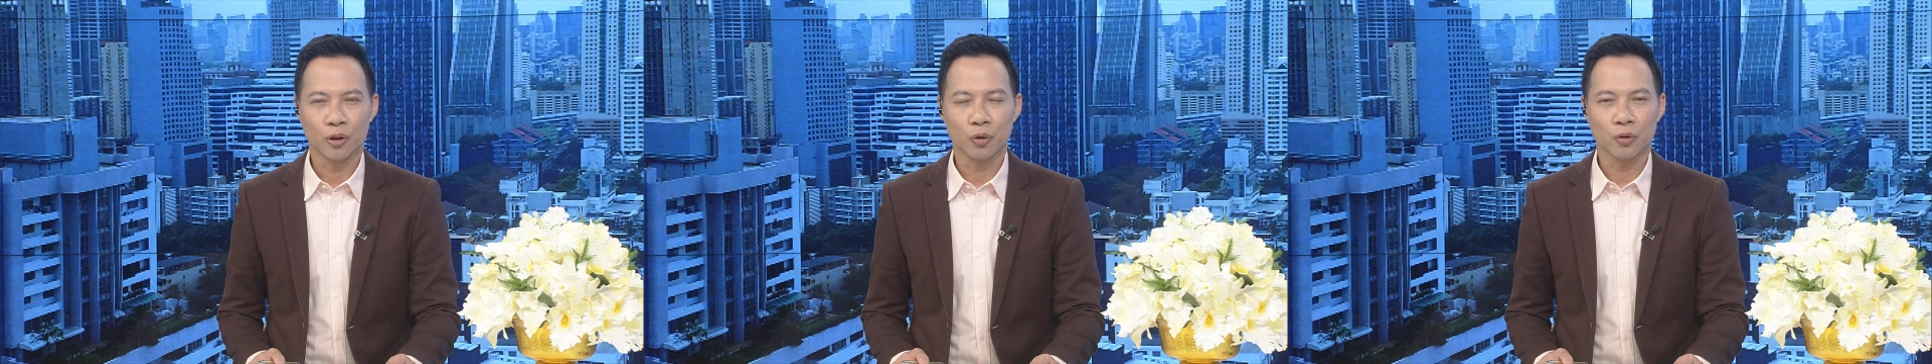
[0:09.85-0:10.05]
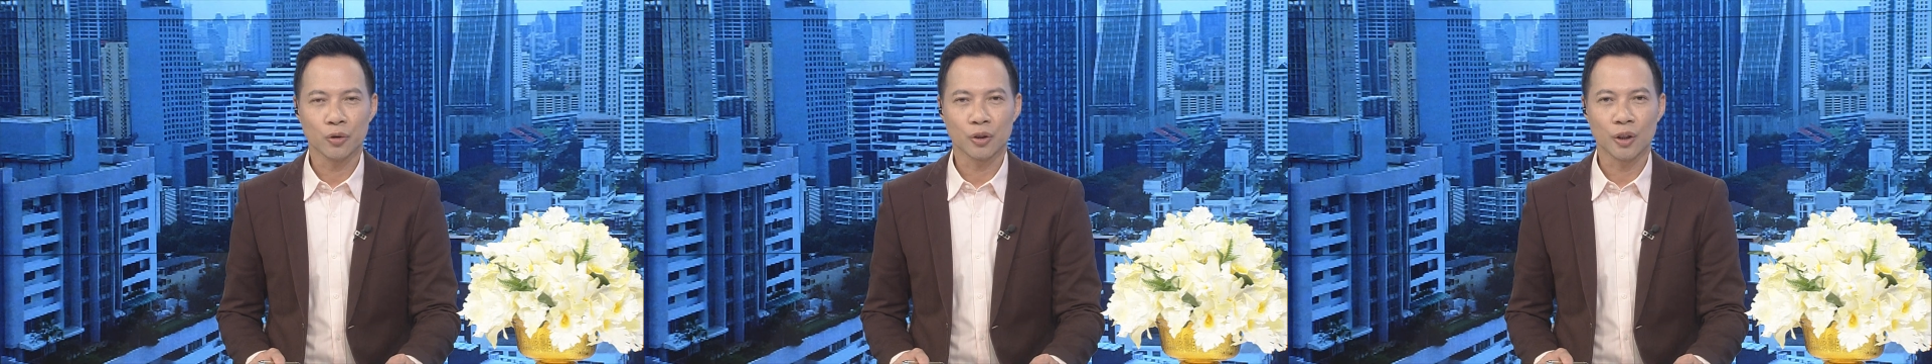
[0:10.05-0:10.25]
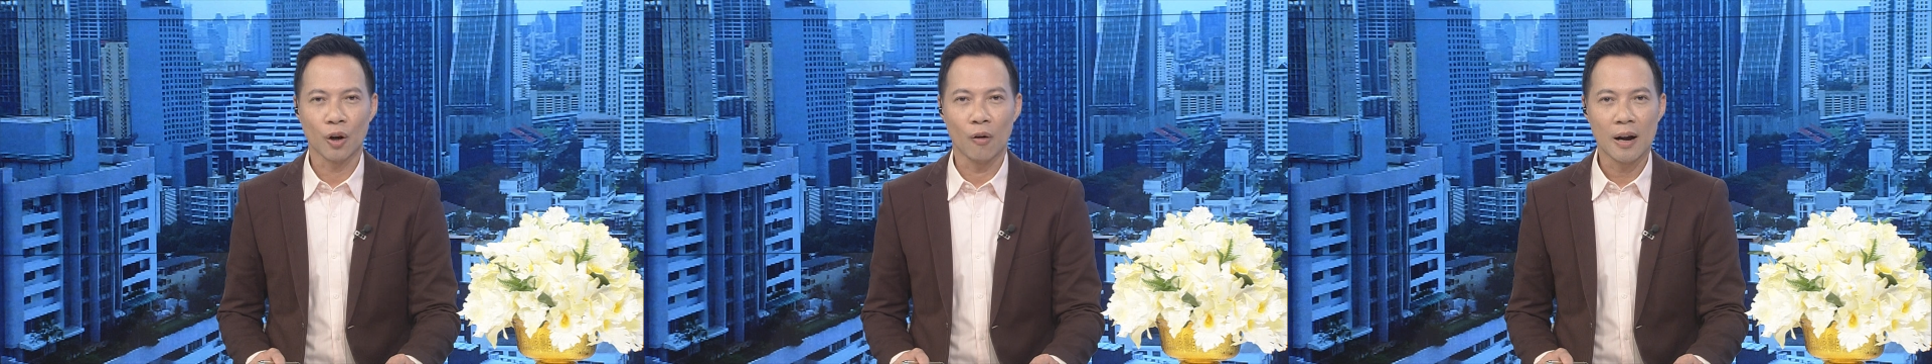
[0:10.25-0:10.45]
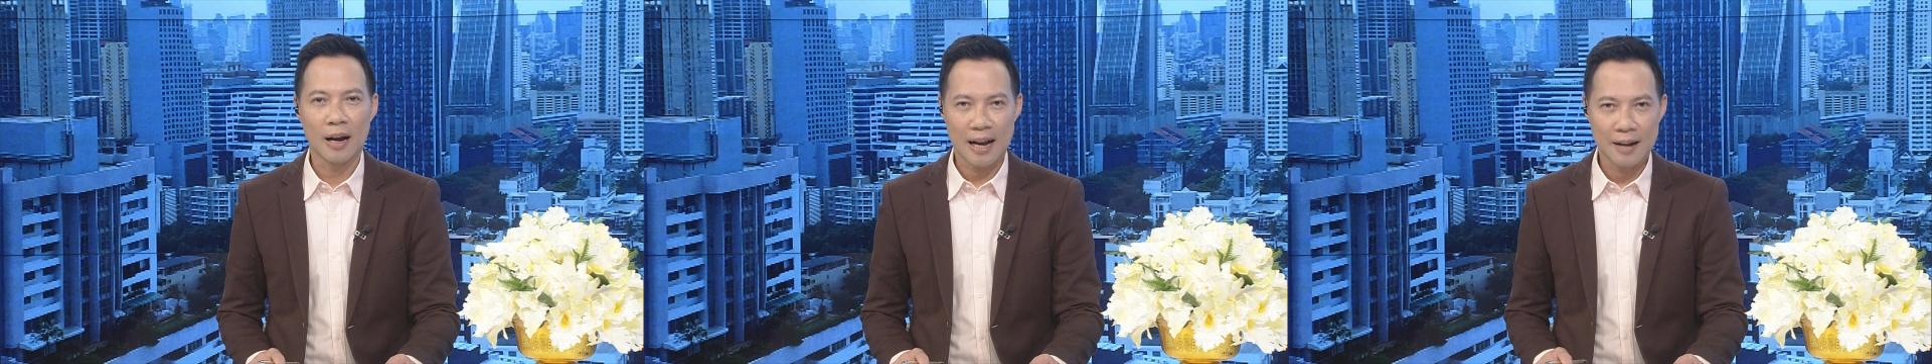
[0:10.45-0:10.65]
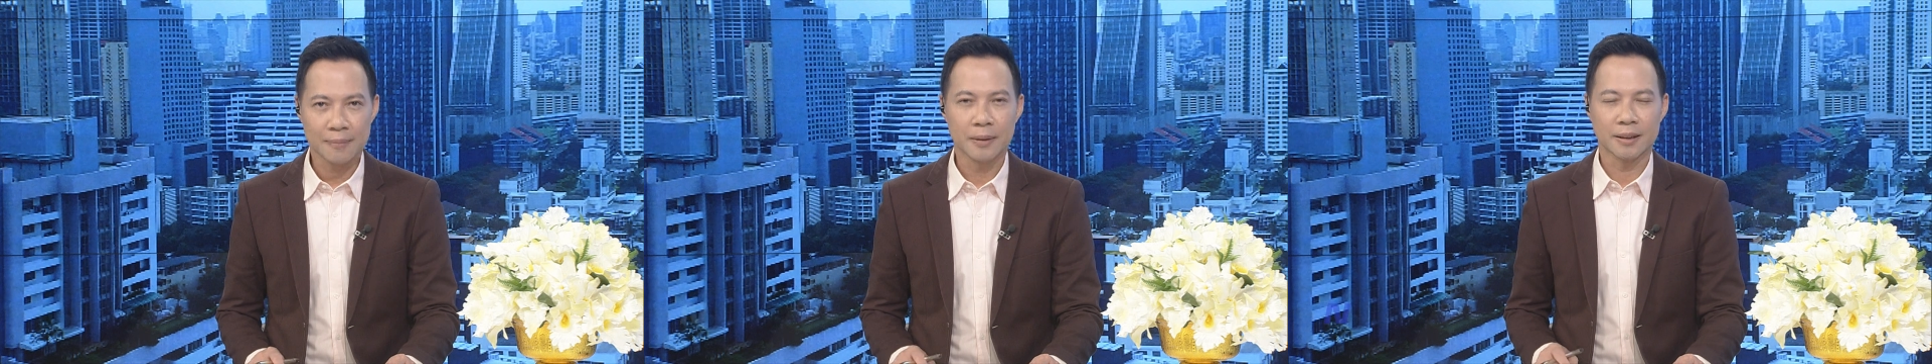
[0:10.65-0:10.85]

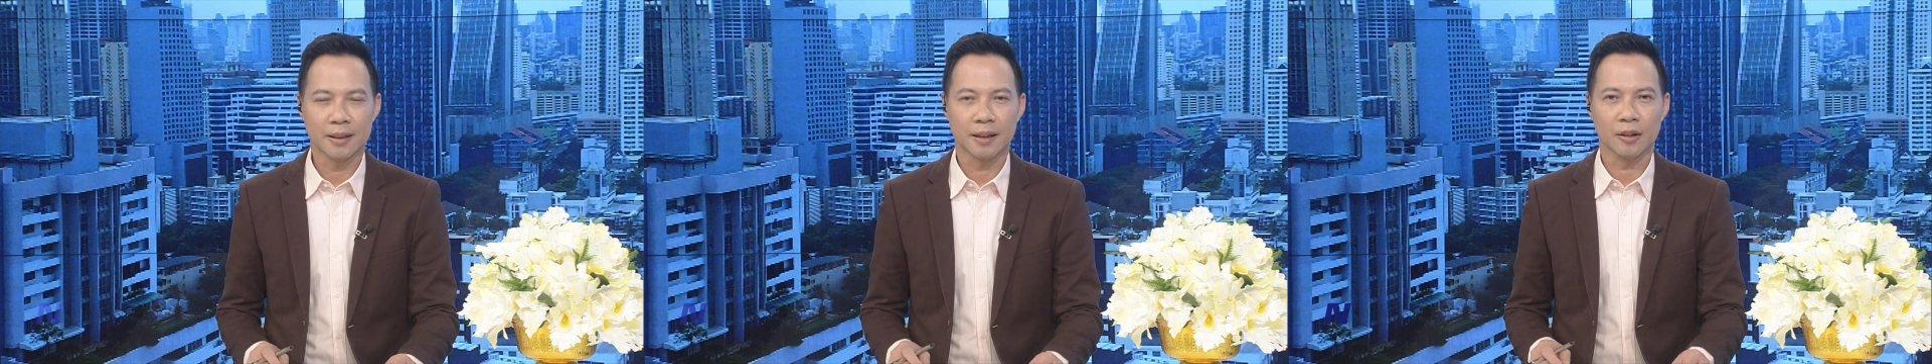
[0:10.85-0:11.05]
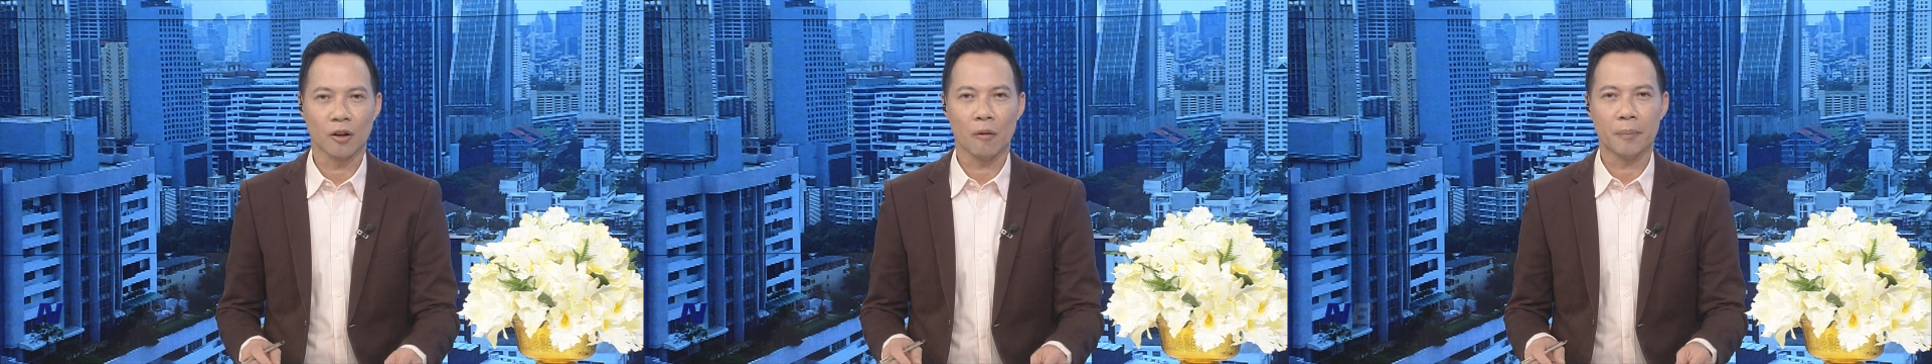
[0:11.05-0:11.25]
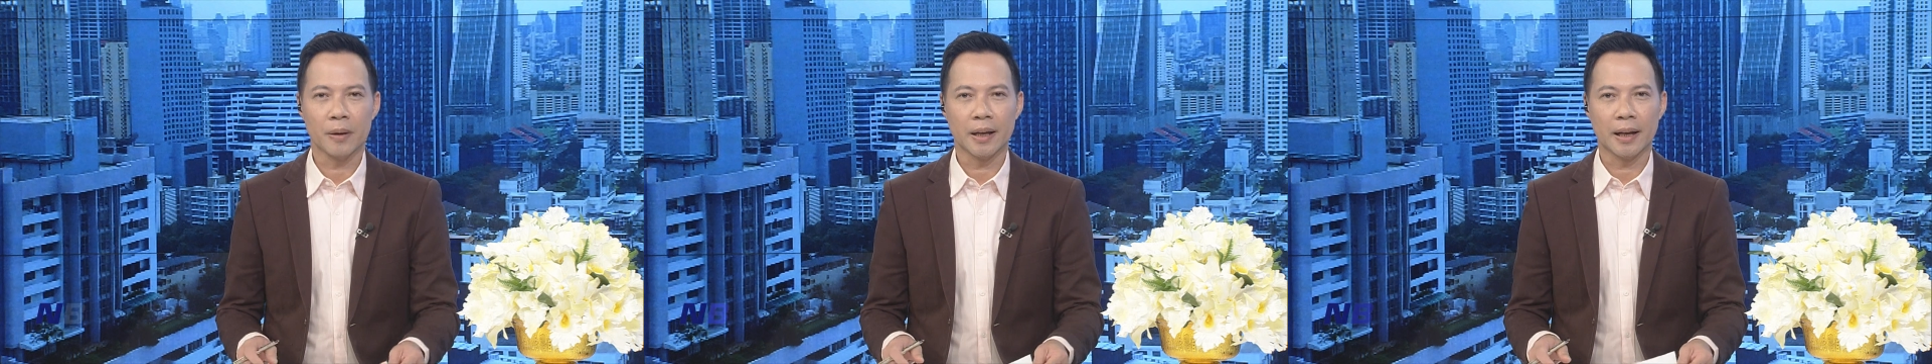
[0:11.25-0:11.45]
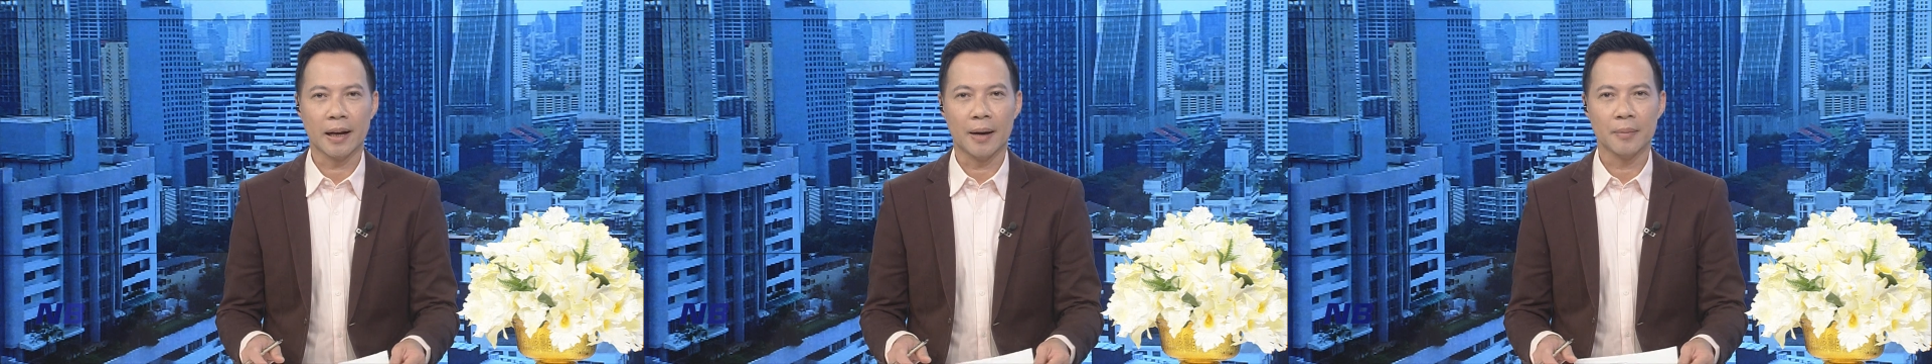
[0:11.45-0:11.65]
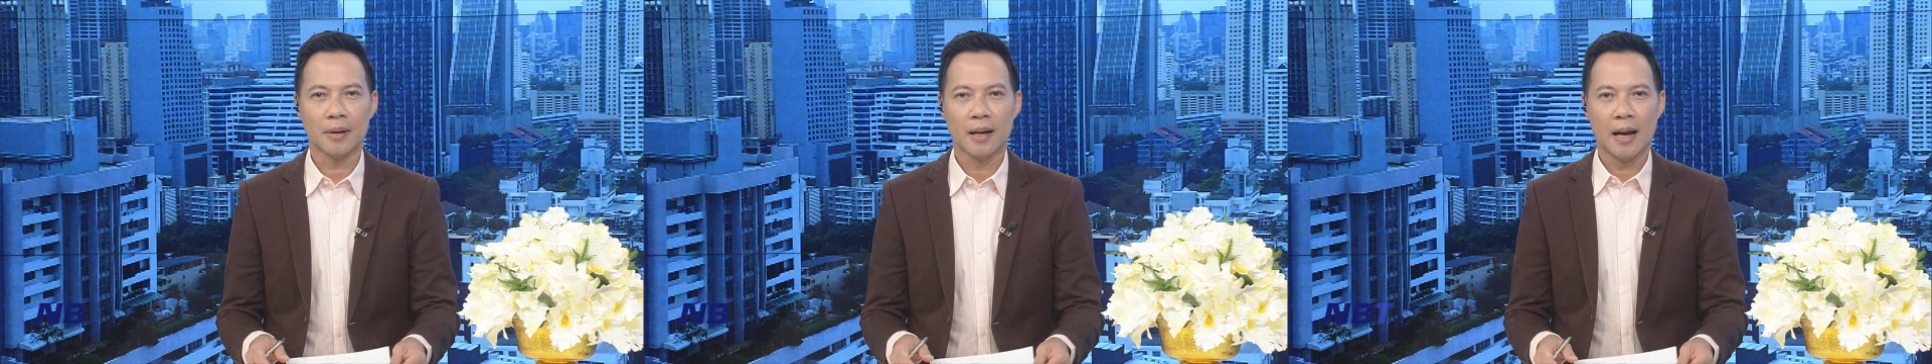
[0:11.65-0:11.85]
2.25%ต่อปีค
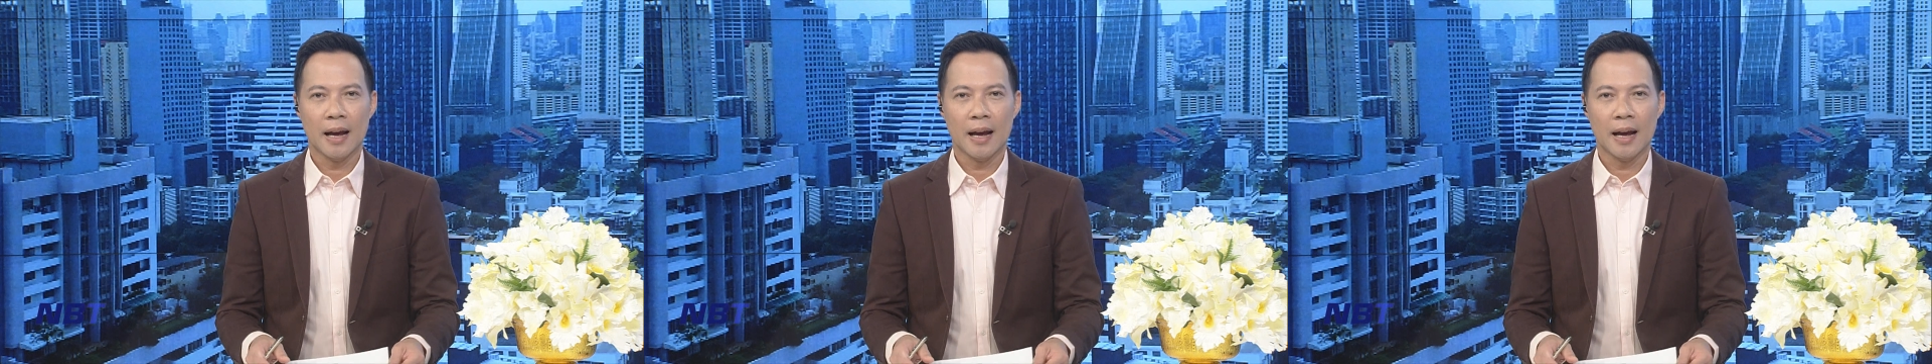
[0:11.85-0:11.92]
รับ